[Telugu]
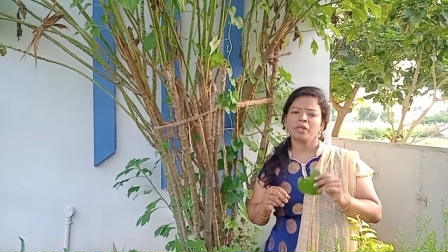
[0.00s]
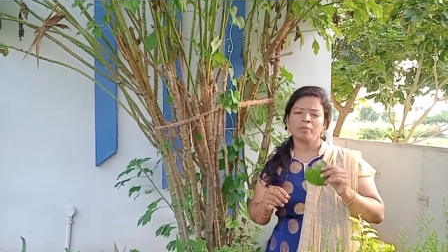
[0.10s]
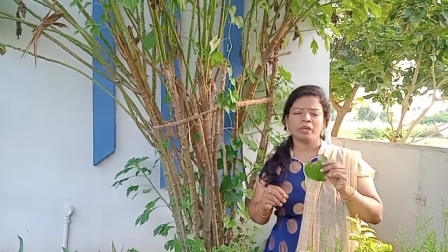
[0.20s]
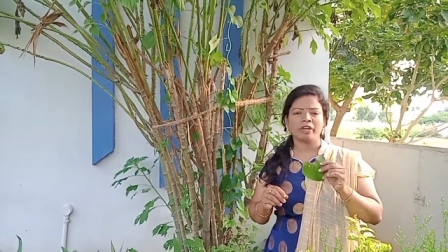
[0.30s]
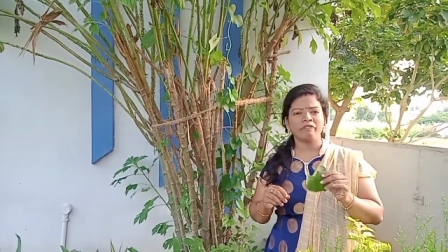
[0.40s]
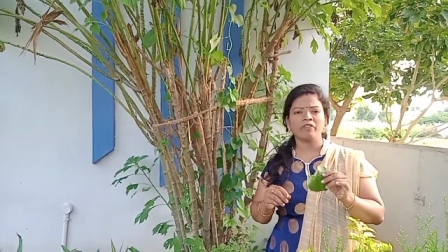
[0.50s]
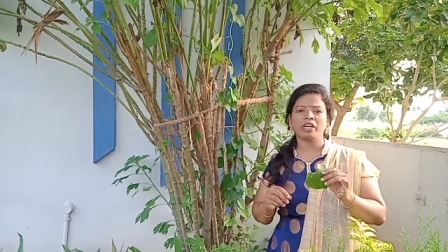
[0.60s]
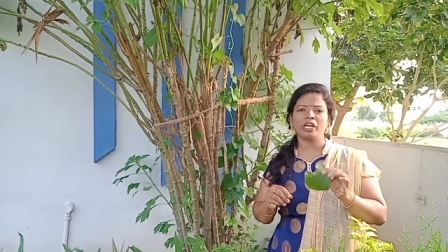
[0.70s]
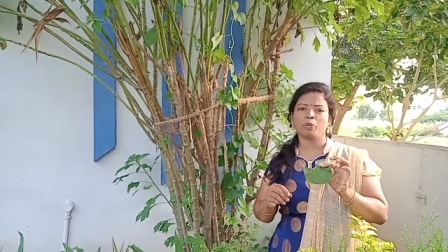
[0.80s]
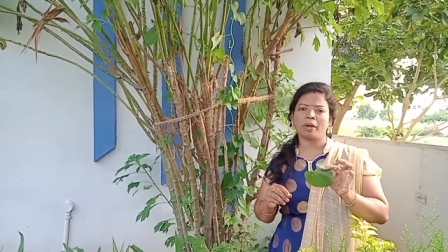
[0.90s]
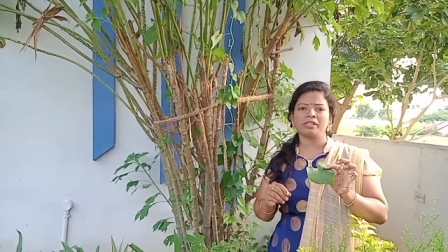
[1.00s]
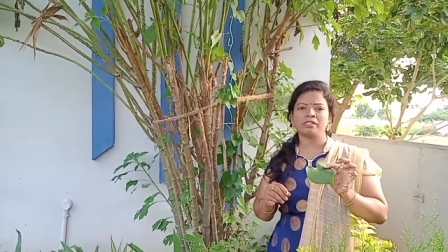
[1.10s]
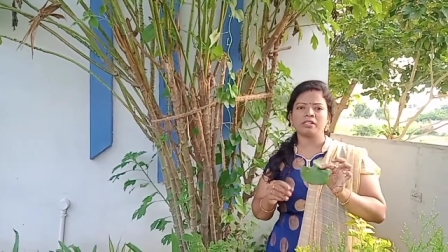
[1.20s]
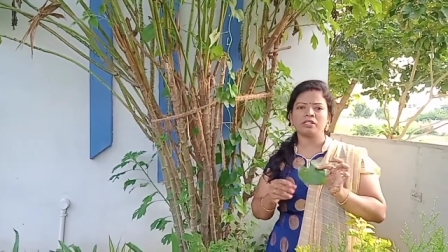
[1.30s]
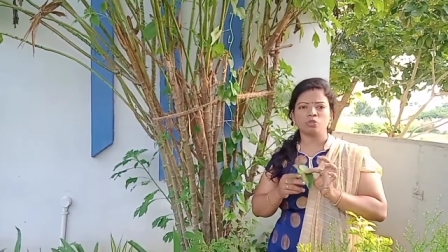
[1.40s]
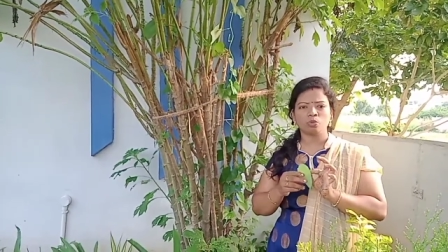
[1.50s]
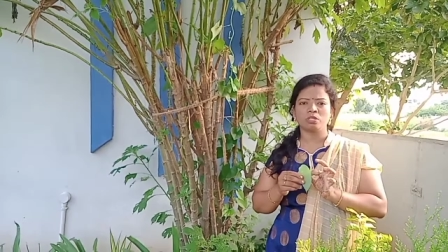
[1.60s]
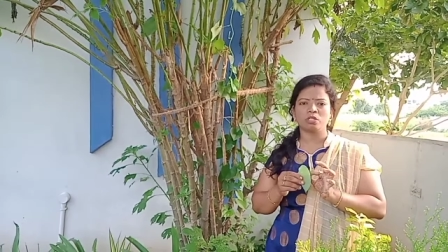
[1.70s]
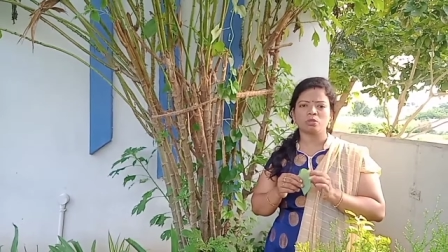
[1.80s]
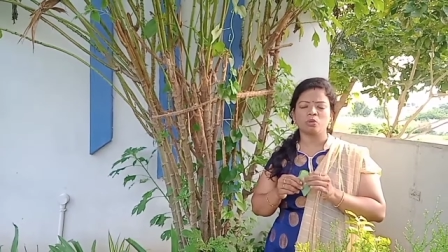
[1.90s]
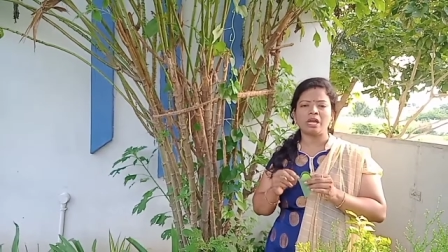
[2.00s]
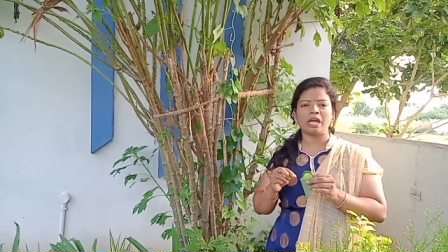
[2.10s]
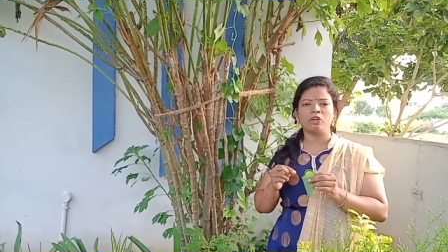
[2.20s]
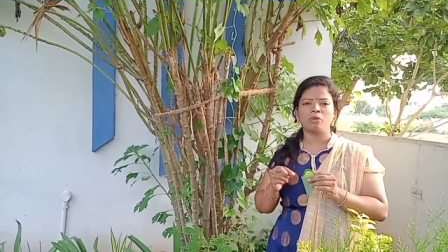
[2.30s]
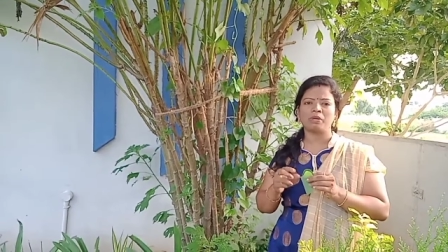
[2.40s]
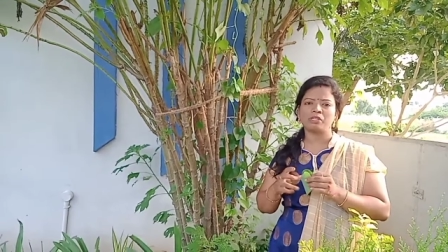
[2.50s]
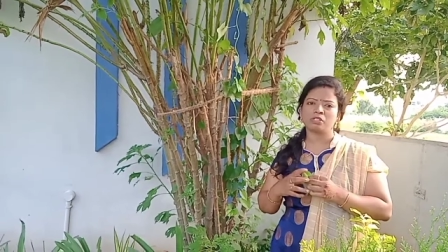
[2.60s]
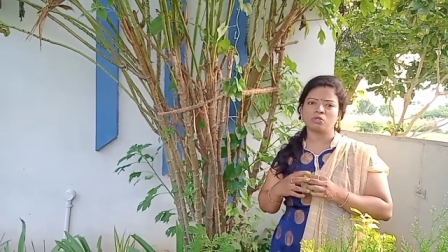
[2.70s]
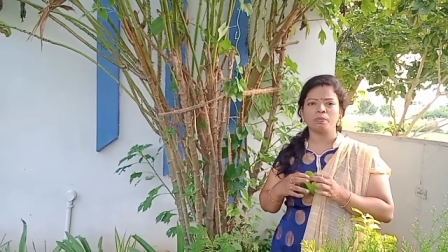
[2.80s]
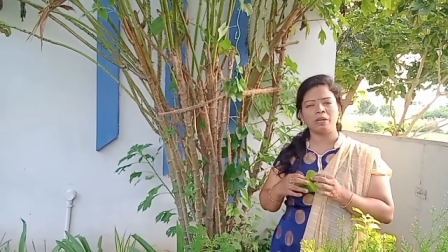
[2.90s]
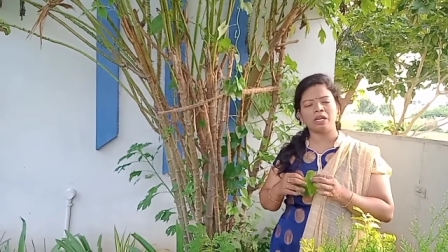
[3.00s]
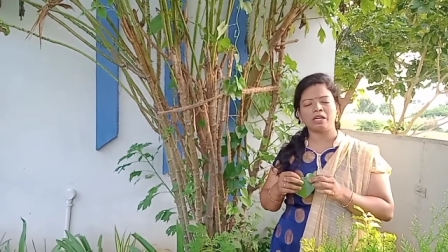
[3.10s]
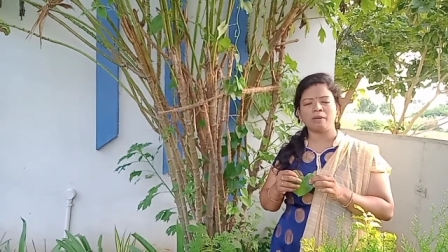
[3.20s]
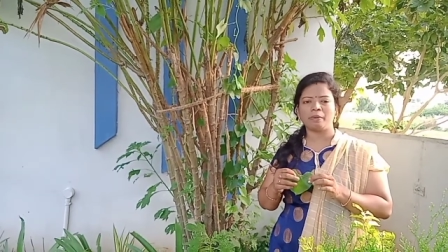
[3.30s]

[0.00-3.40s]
మీరు ఎవ్రీడే ట్వైస్ దీన్ని జ్యూస్ తీసుకొని హనీలో మిక్స్ చేసుకొని పిల్లలైనా